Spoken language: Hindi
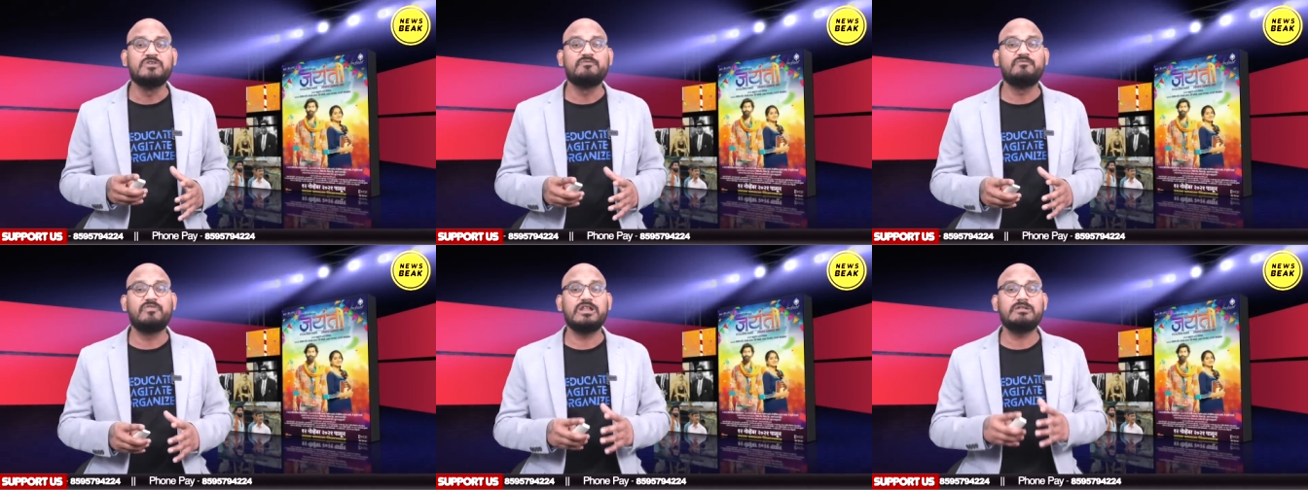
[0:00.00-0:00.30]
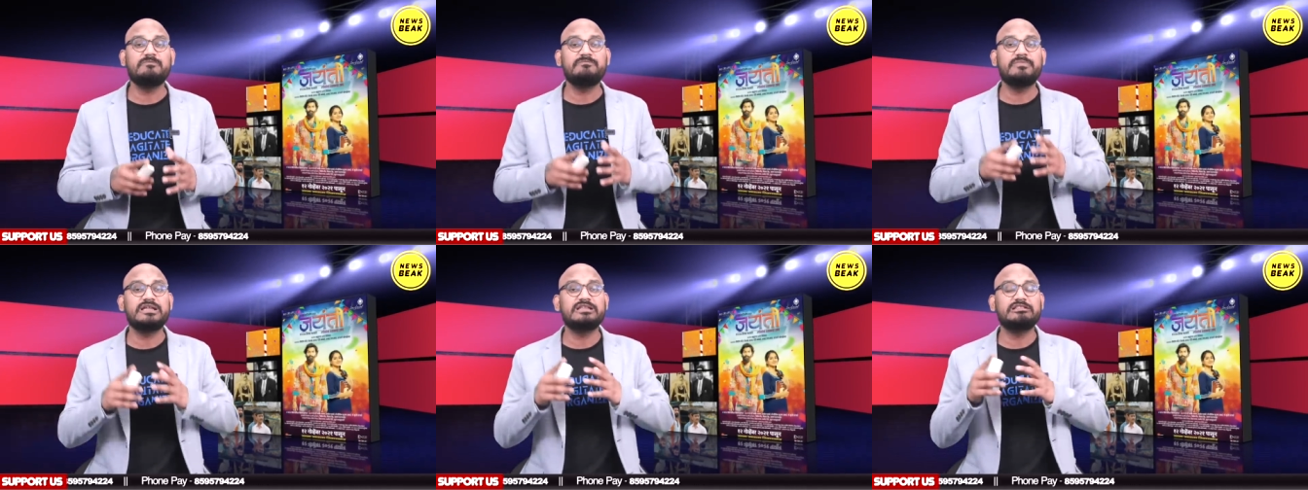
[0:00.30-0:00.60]

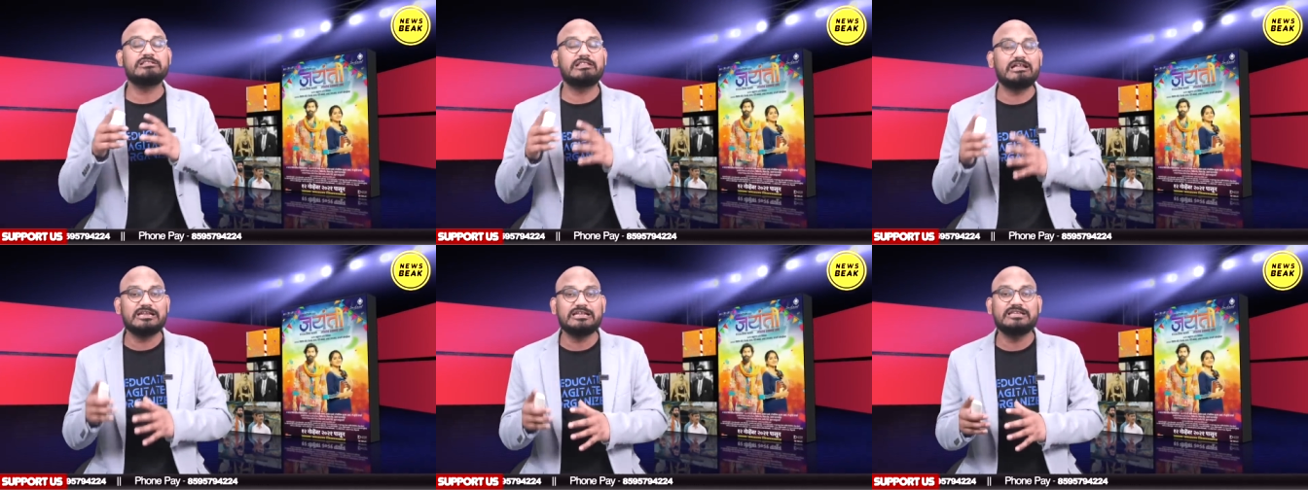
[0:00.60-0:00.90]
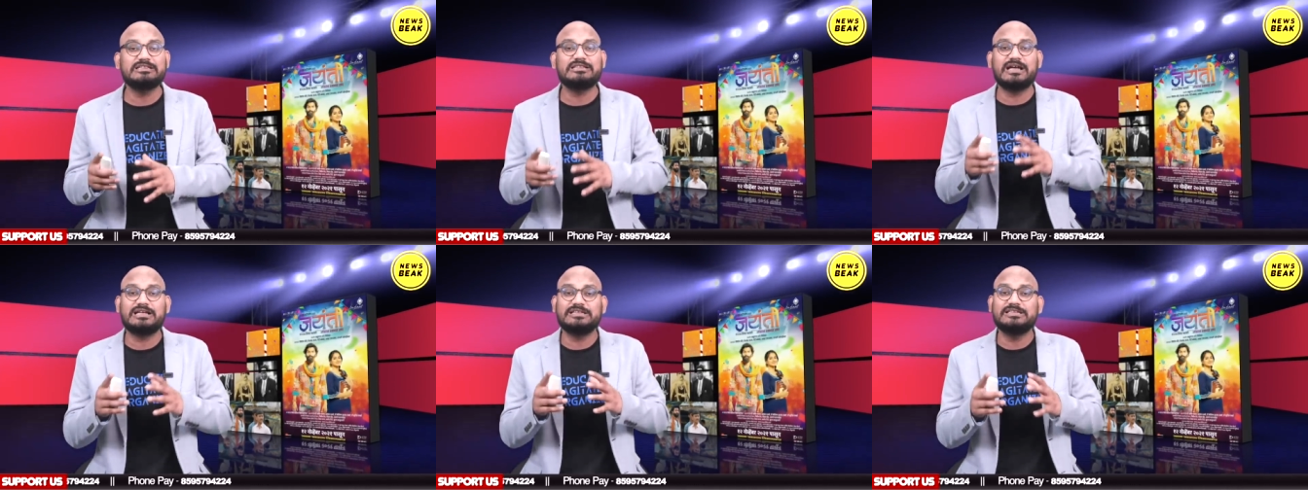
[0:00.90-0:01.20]
फिल्म में
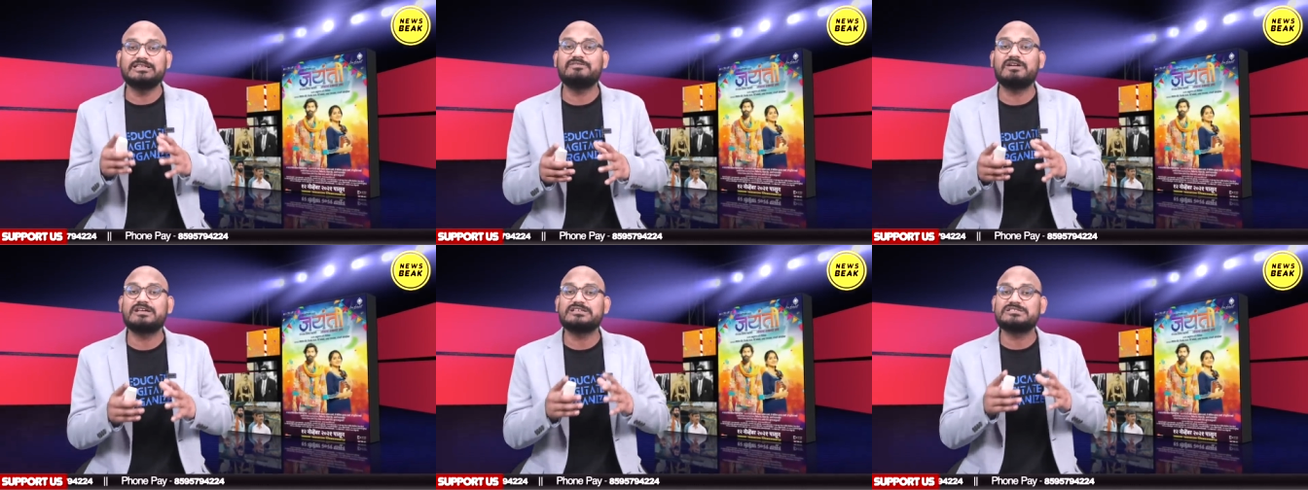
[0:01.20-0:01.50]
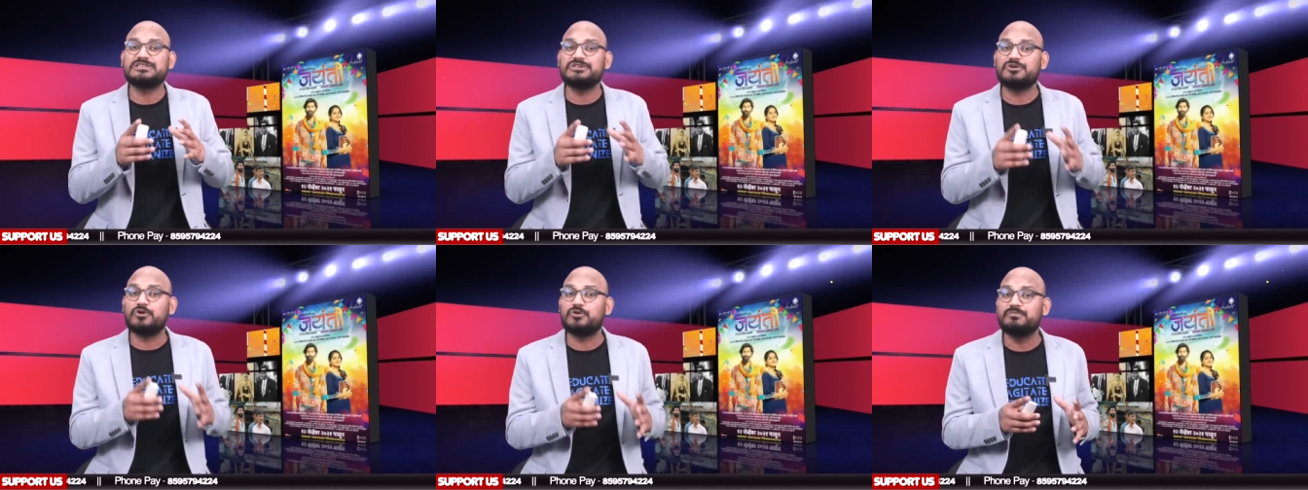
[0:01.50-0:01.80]
दलित
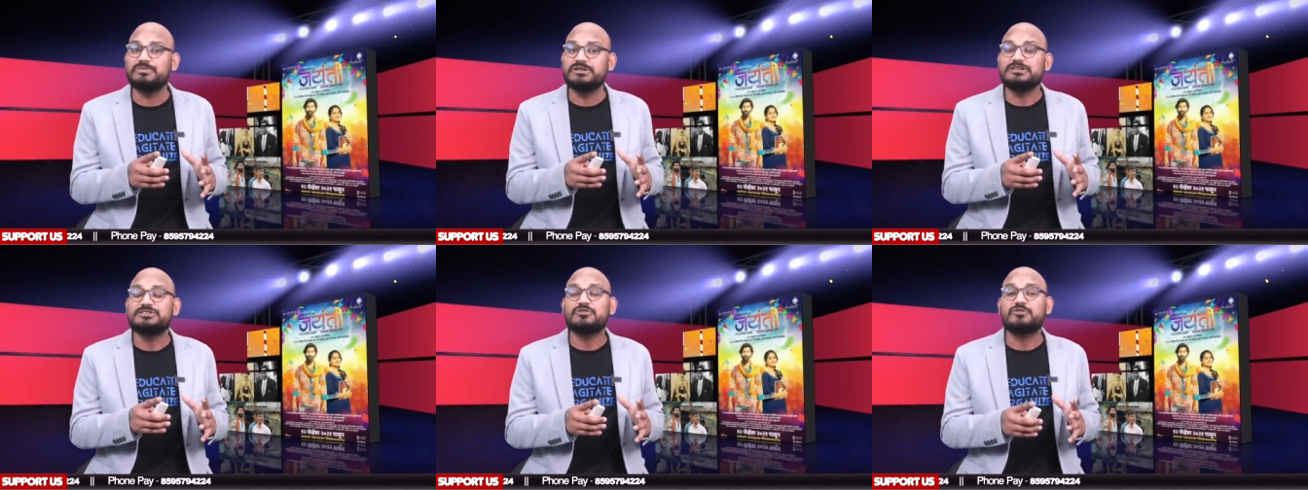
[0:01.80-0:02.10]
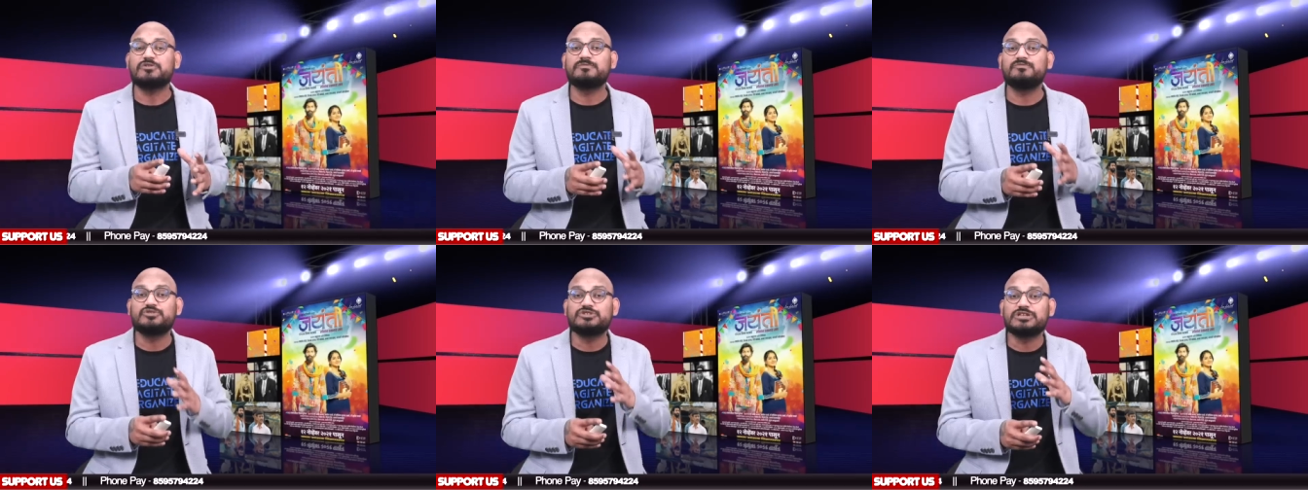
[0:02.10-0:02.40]
आदिवासी ओबीसी
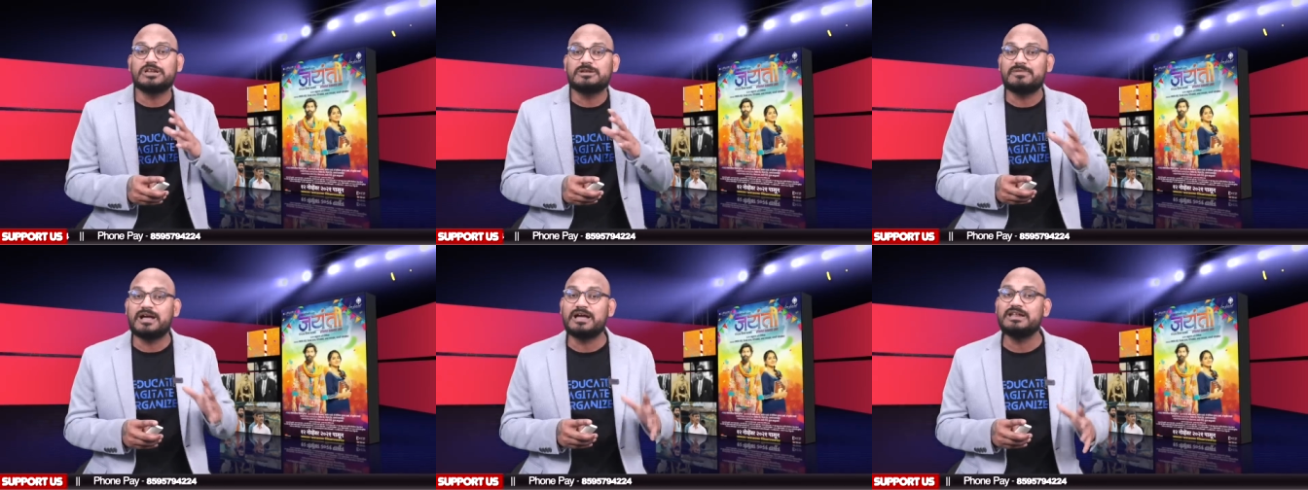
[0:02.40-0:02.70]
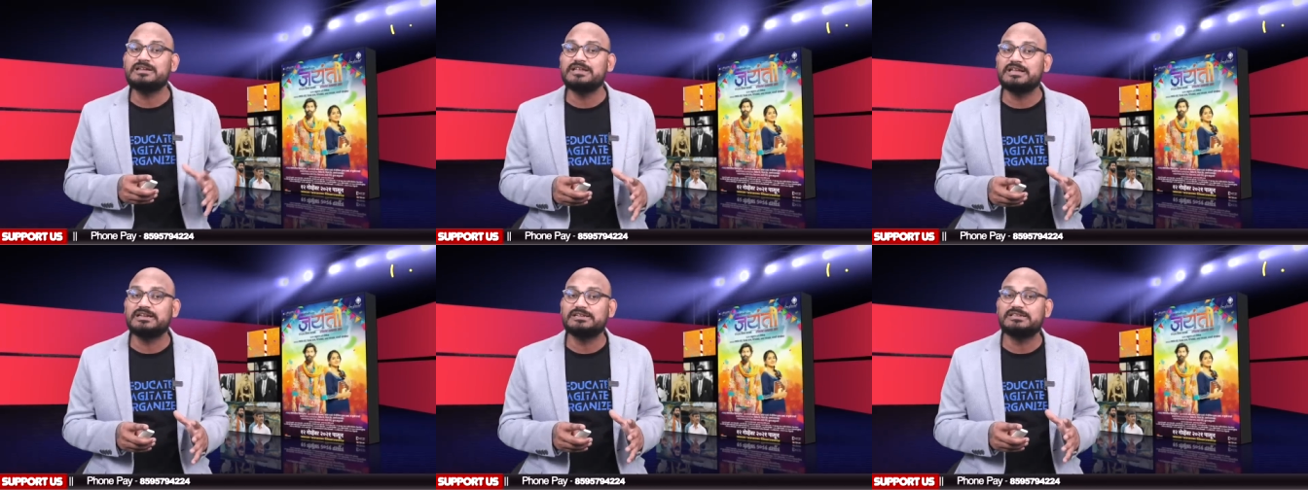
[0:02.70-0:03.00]
और
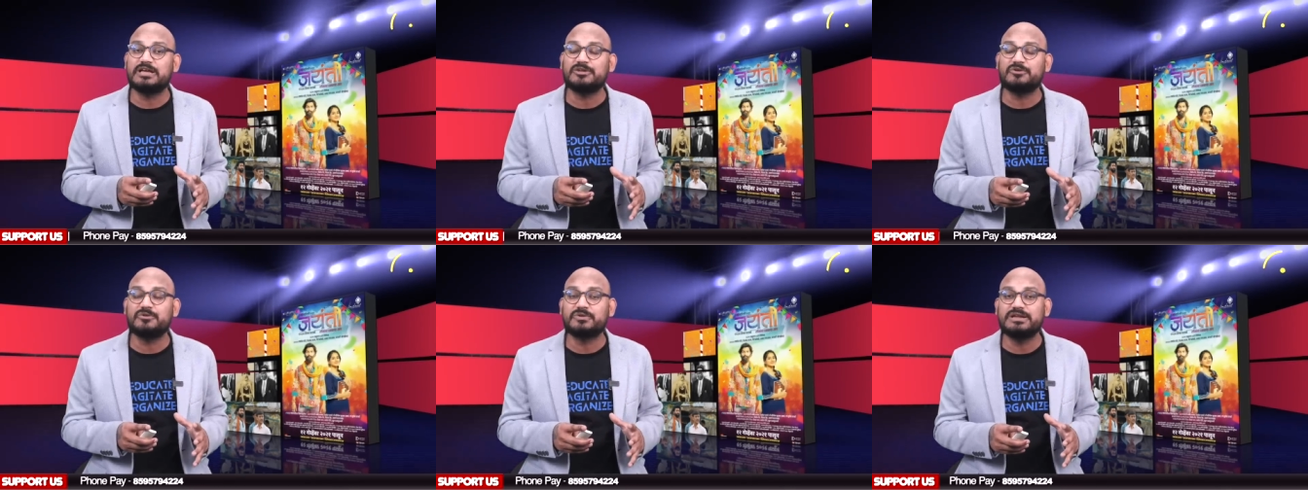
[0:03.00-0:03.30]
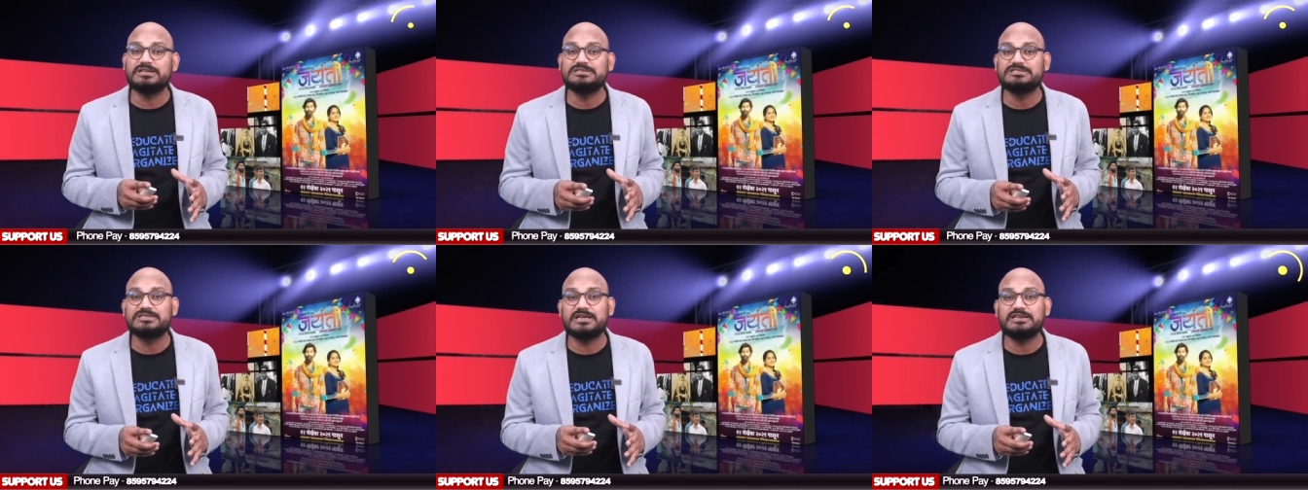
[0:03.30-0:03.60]
मुसलमान किरदारों
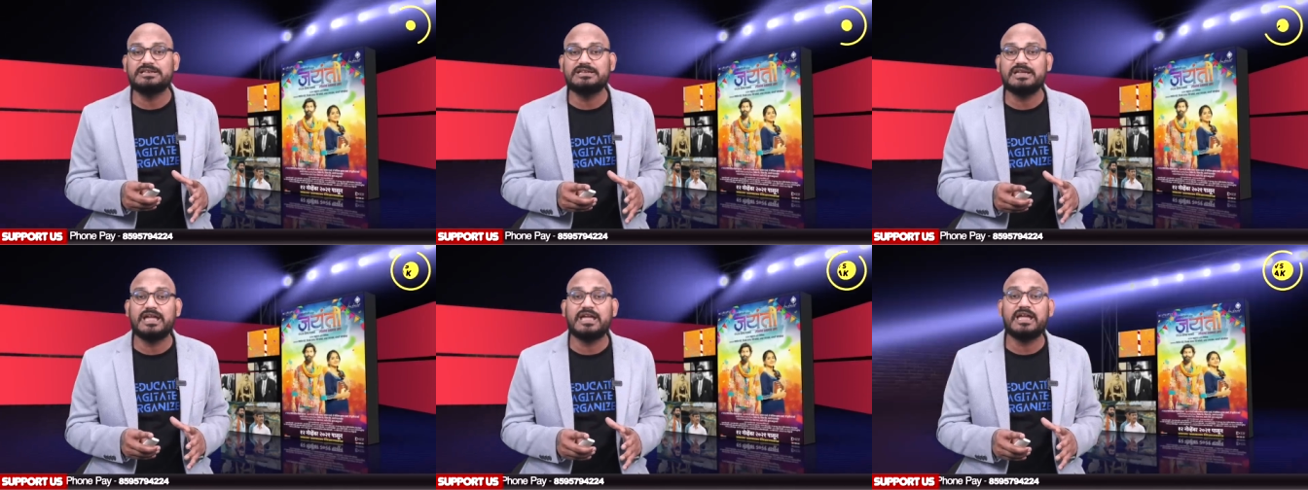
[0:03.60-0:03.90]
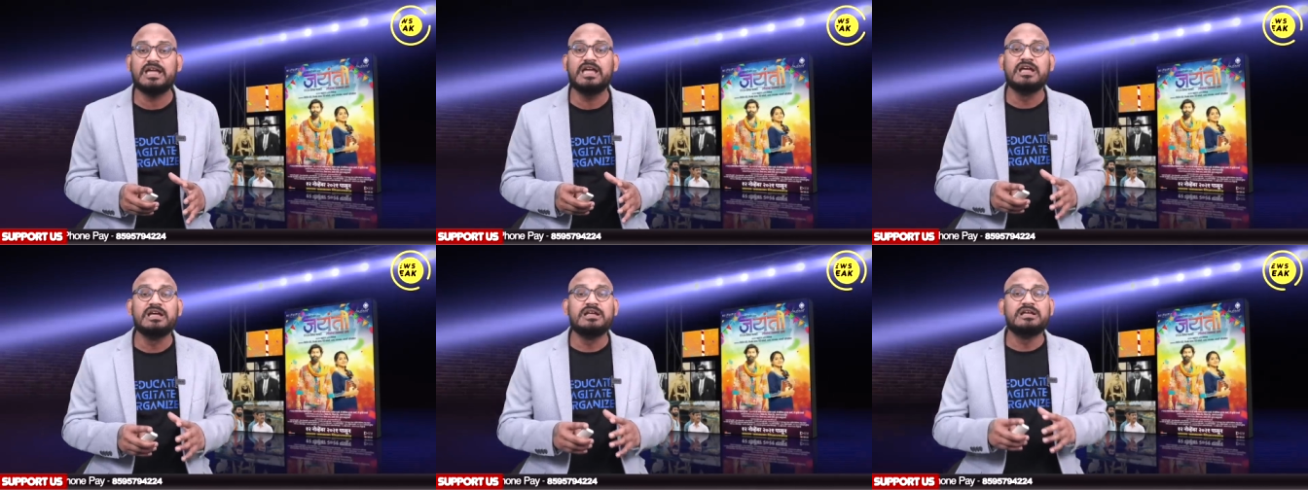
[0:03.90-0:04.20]
के जरिए